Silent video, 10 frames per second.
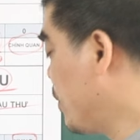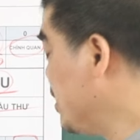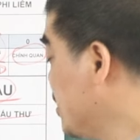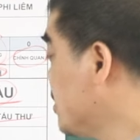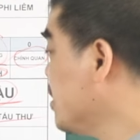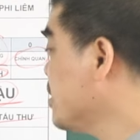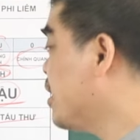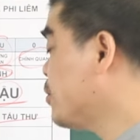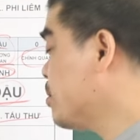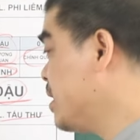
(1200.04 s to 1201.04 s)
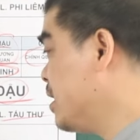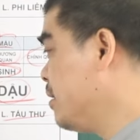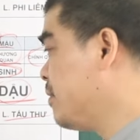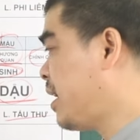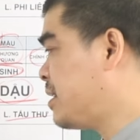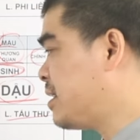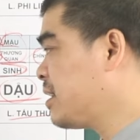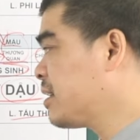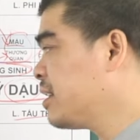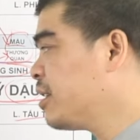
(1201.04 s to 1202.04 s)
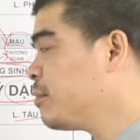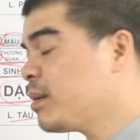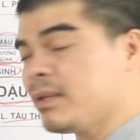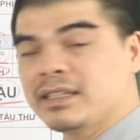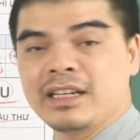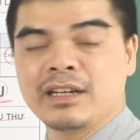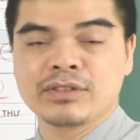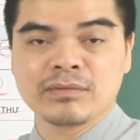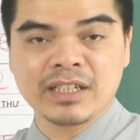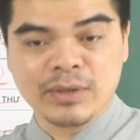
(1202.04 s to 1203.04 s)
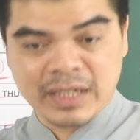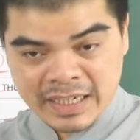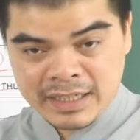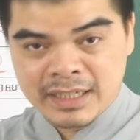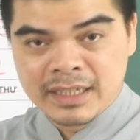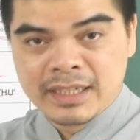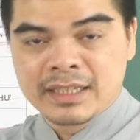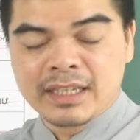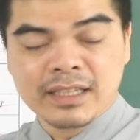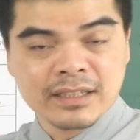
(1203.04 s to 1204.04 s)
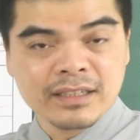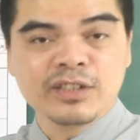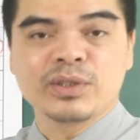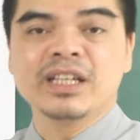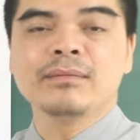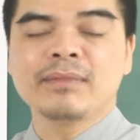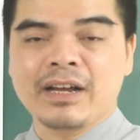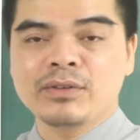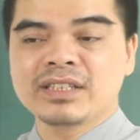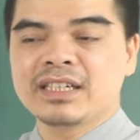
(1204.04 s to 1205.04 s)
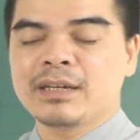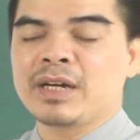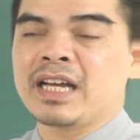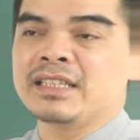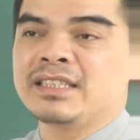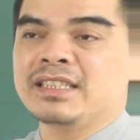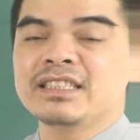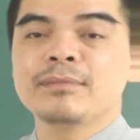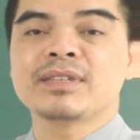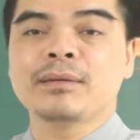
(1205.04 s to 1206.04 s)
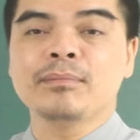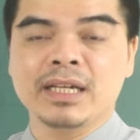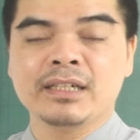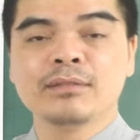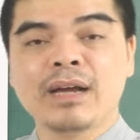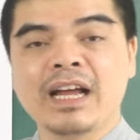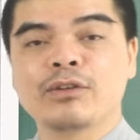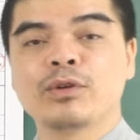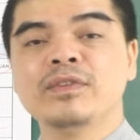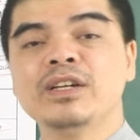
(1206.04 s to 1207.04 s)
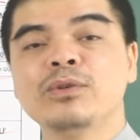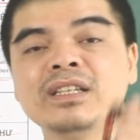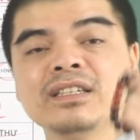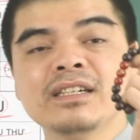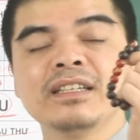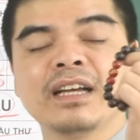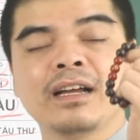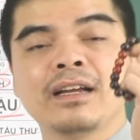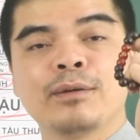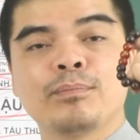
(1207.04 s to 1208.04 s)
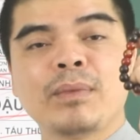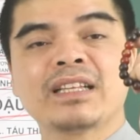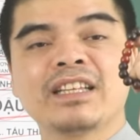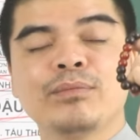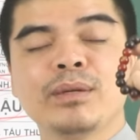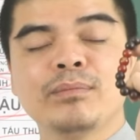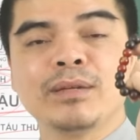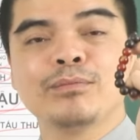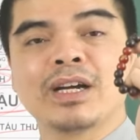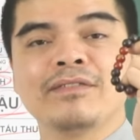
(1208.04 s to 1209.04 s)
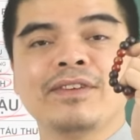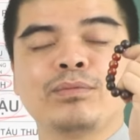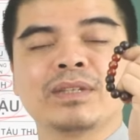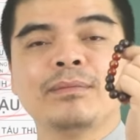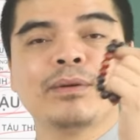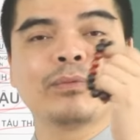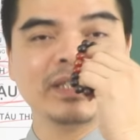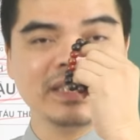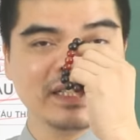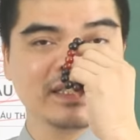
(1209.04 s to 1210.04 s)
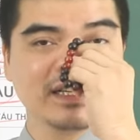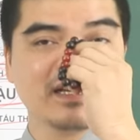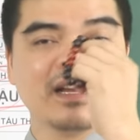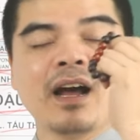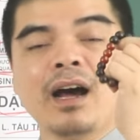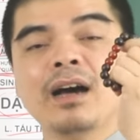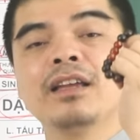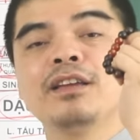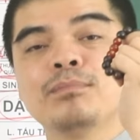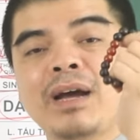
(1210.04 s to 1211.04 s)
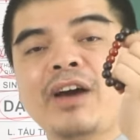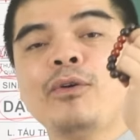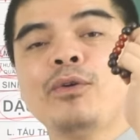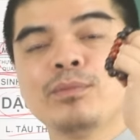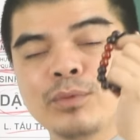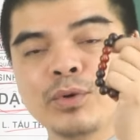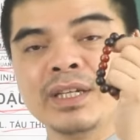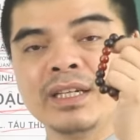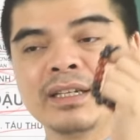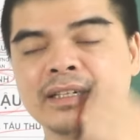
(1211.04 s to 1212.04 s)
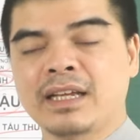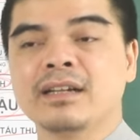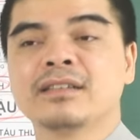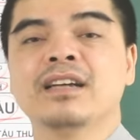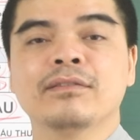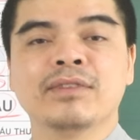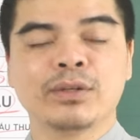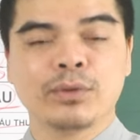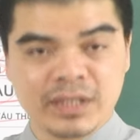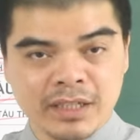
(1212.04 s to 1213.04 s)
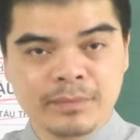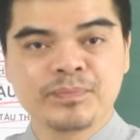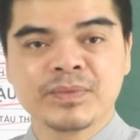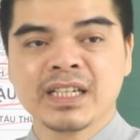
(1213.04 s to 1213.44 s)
quý nhân tương trợ giúp đỡ và gia tăng thêm cái may mắn tài lộc trong giai đoạn này, thì những người tuổi Đinh Mão sinh năm 1987 nữ mạng, quý vị luôn nhớ nhé, mang theo bên mình một cái vòng tam hợp quý nhân Hợi, Mão, Mùi để được trợ vận hộ thân.